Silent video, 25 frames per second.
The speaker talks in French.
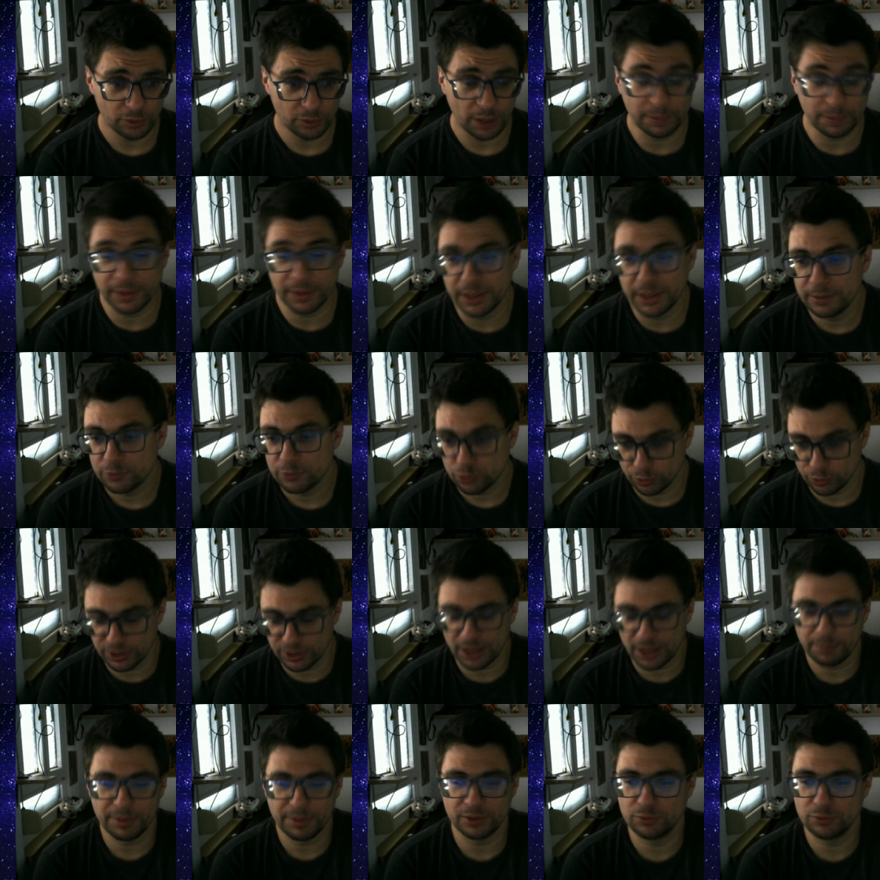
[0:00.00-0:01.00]
Après, je regarde
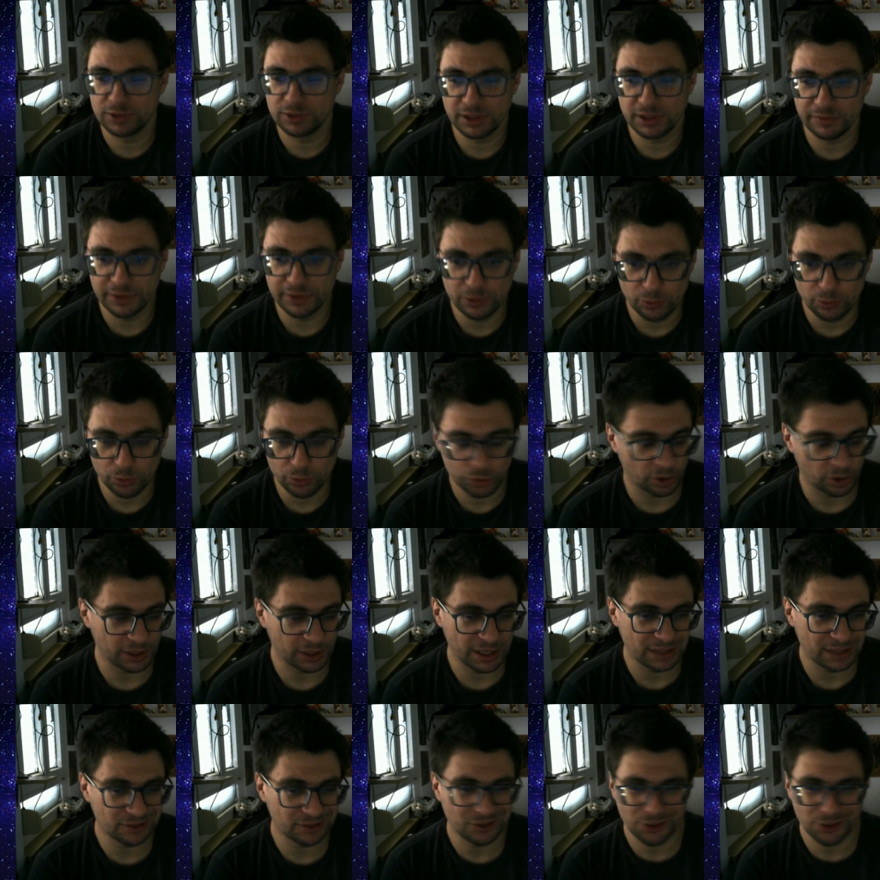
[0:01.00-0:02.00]
pas toutes ses vidéos, je
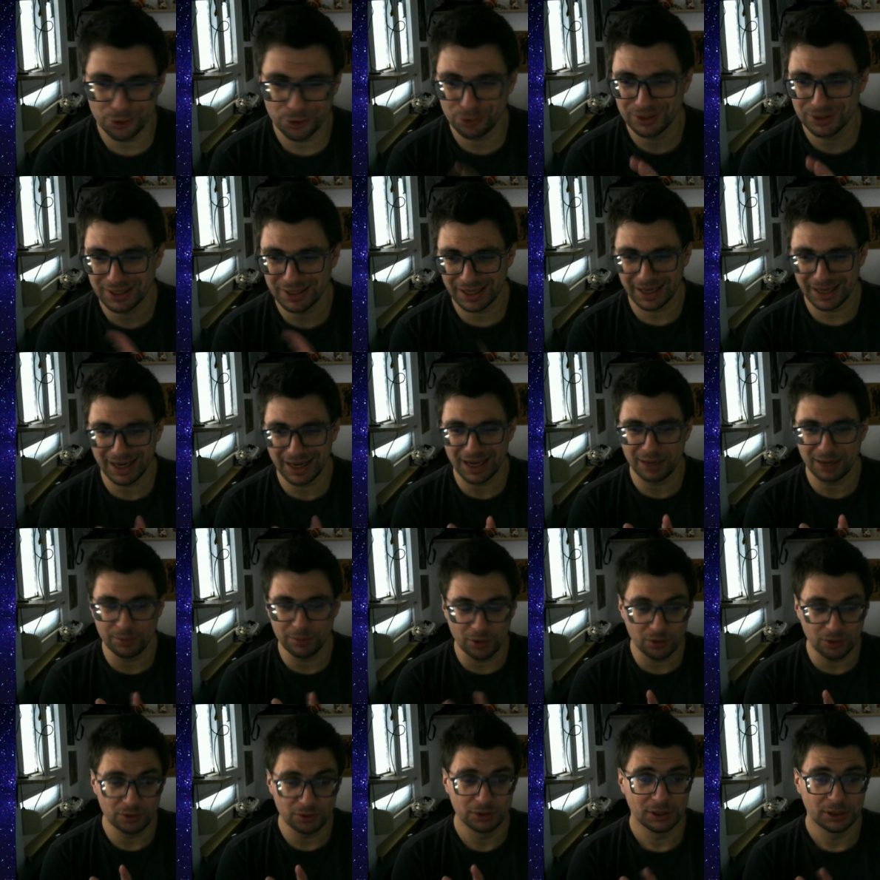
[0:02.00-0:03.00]
regarde que très
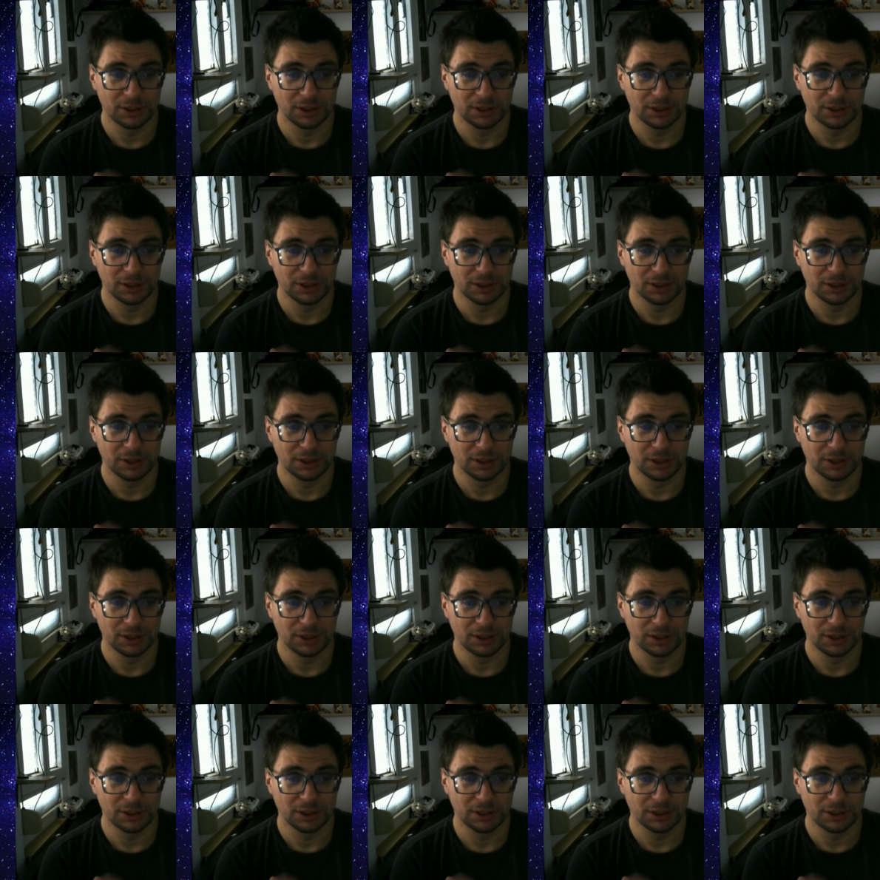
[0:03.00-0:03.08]
rarement,